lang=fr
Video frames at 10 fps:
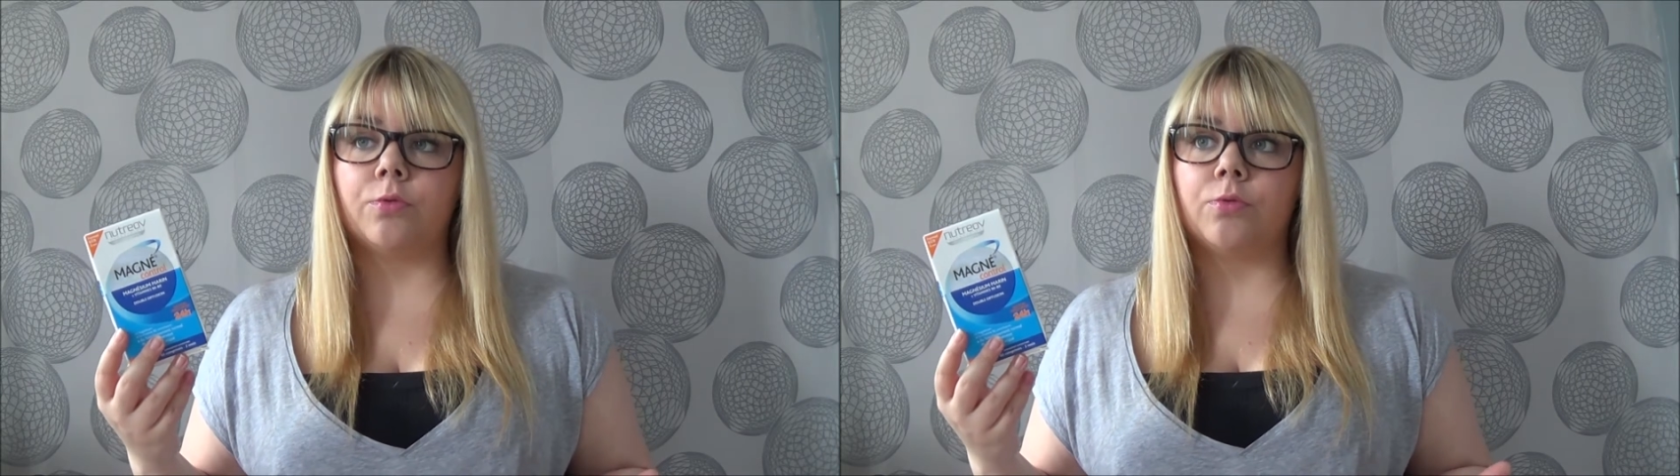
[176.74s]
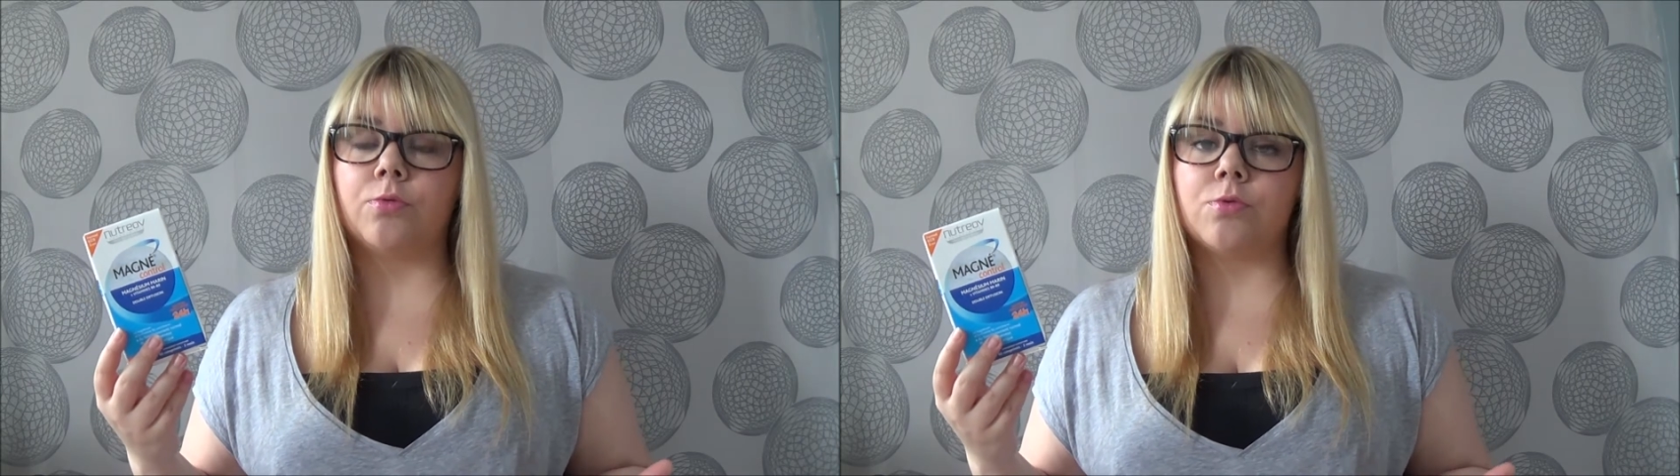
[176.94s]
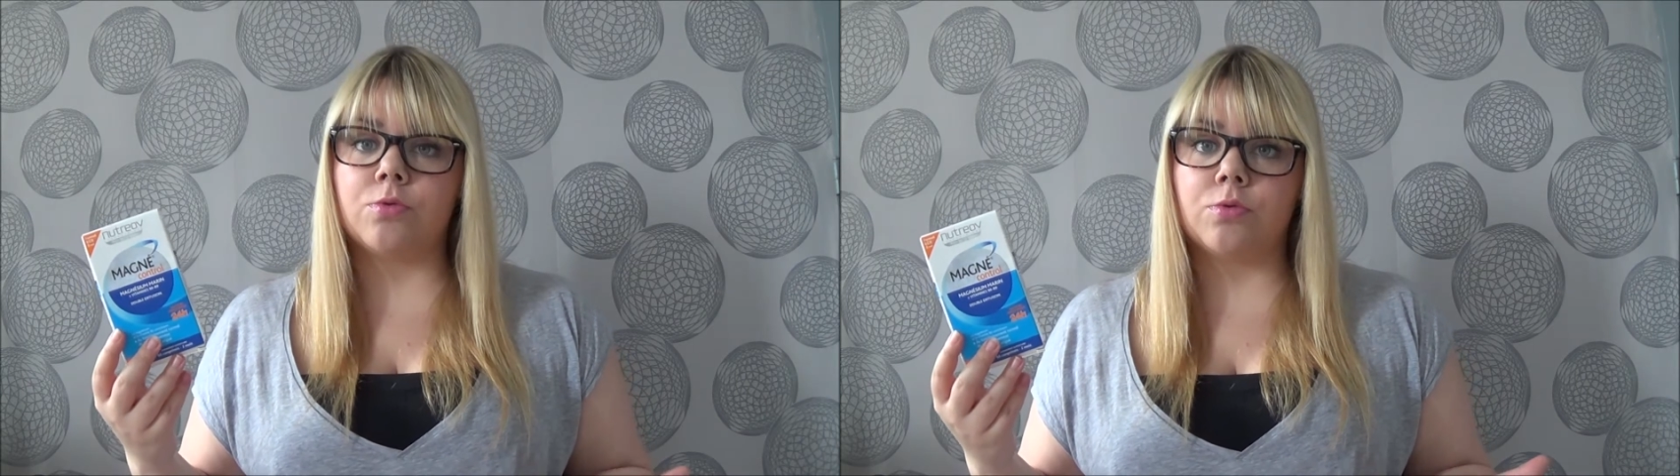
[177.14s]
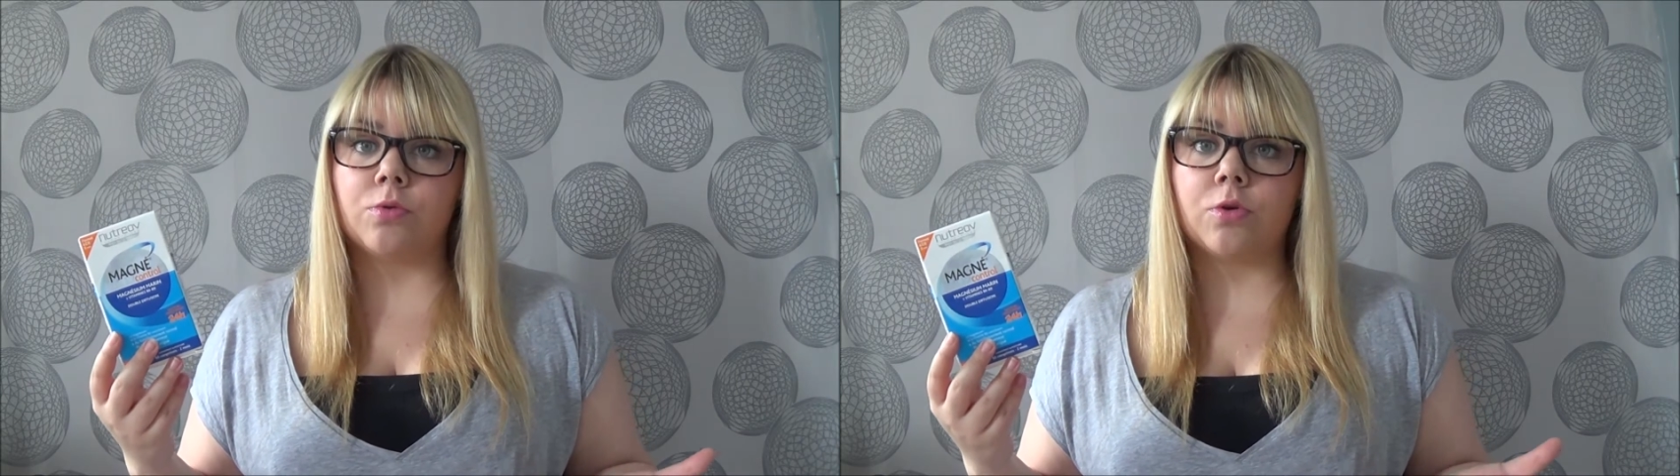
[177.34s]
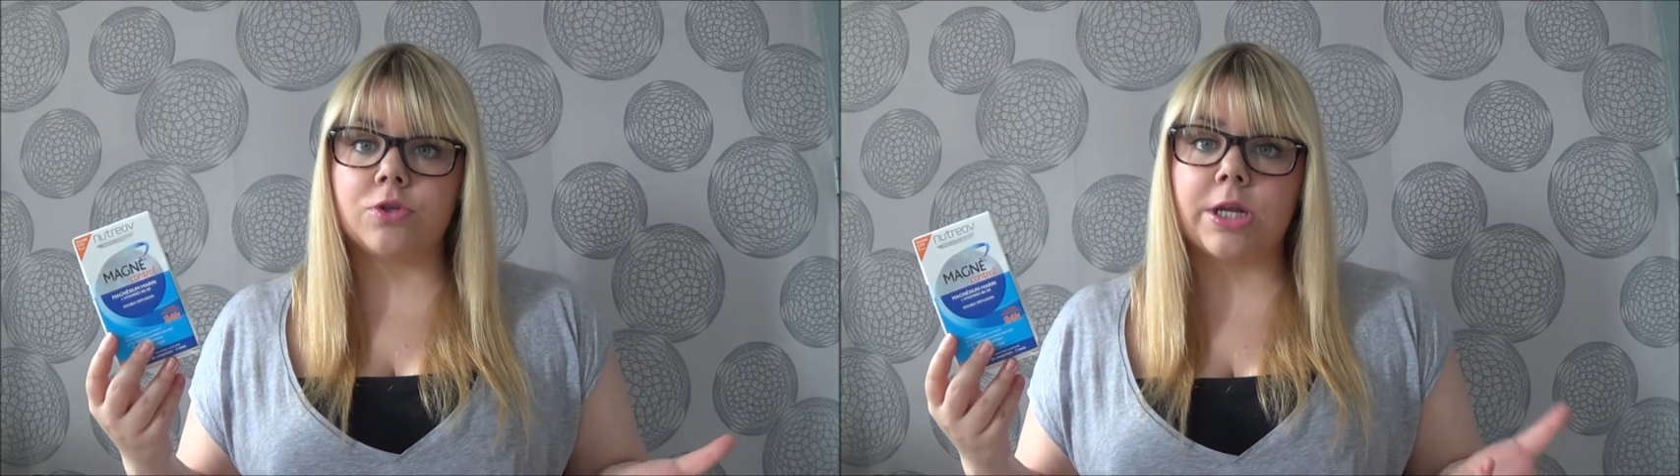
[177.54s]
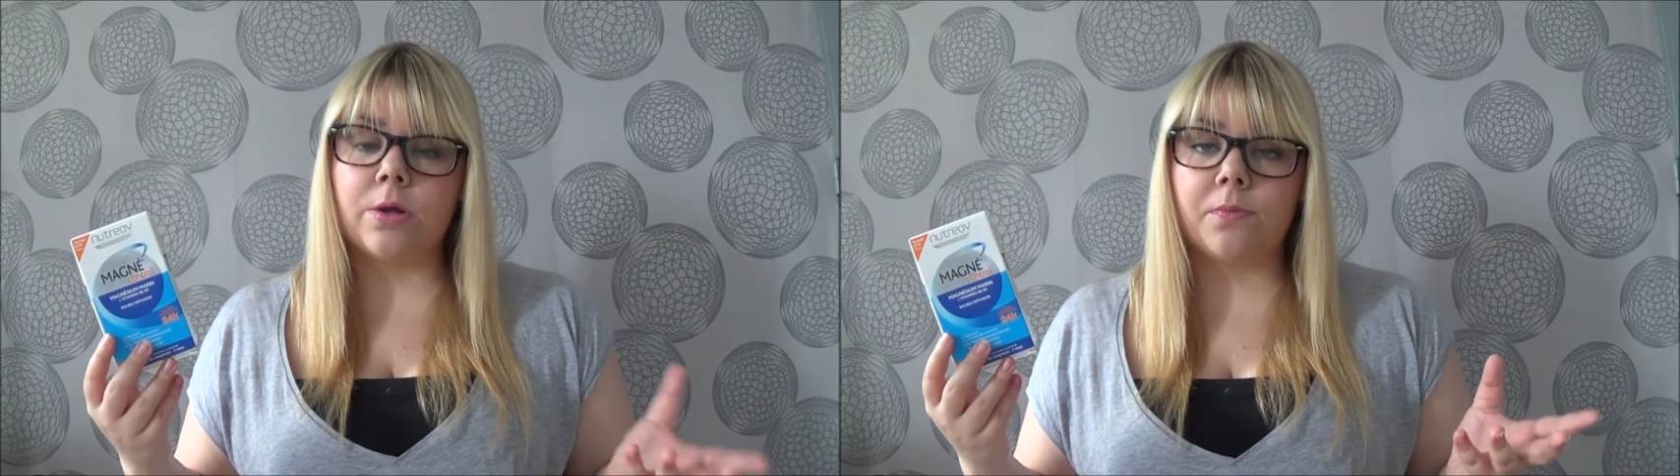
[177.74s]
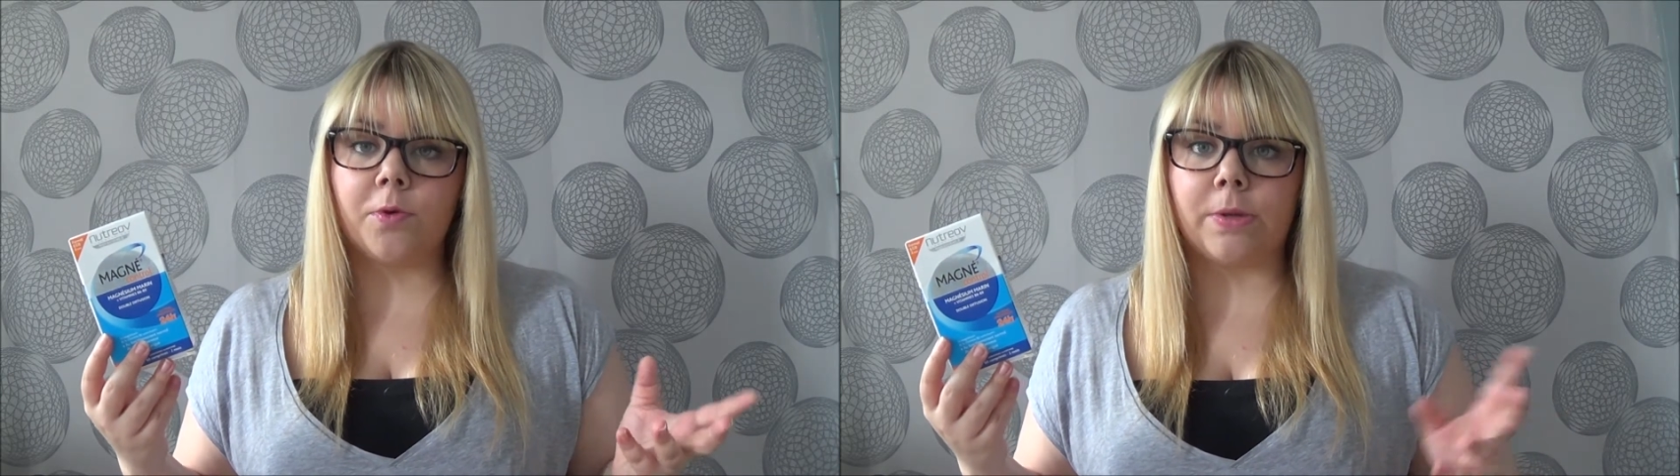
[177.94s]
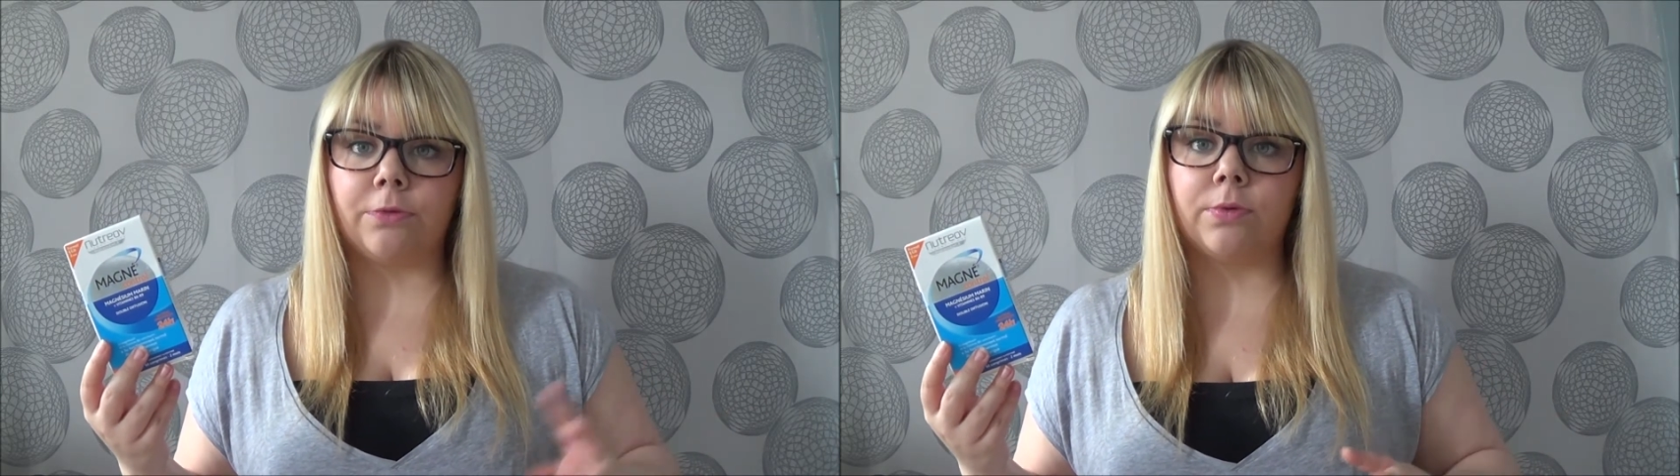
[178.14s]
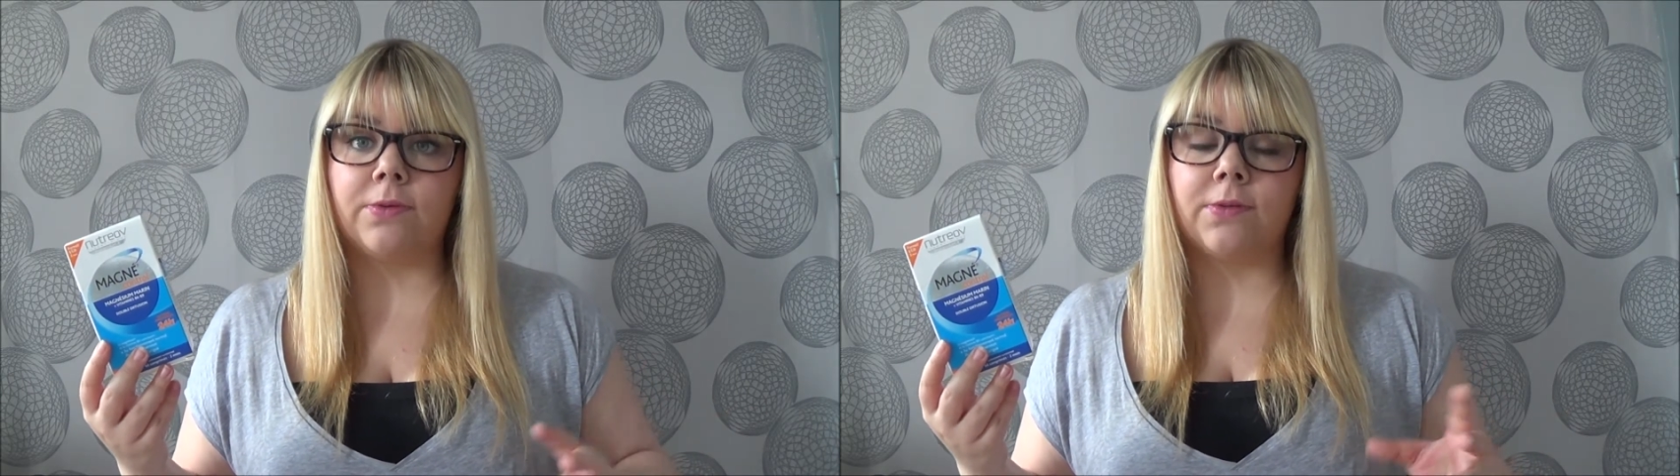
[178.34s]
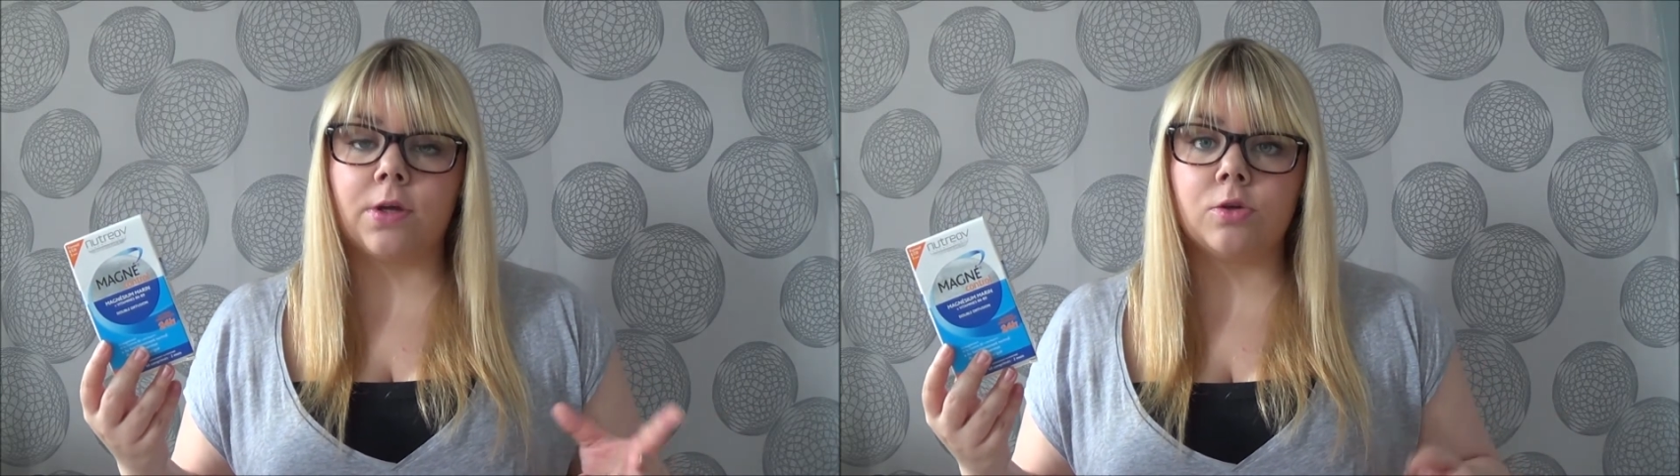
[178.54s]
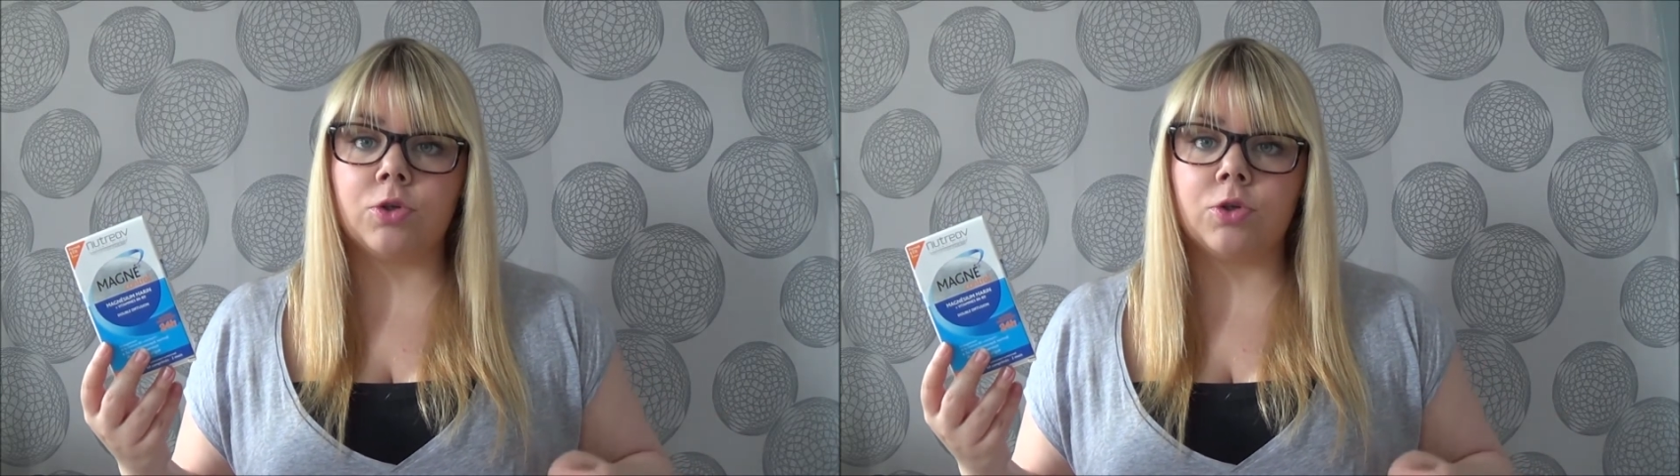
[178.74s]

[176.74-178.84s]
euh, quand, j'allais en formation, etc.,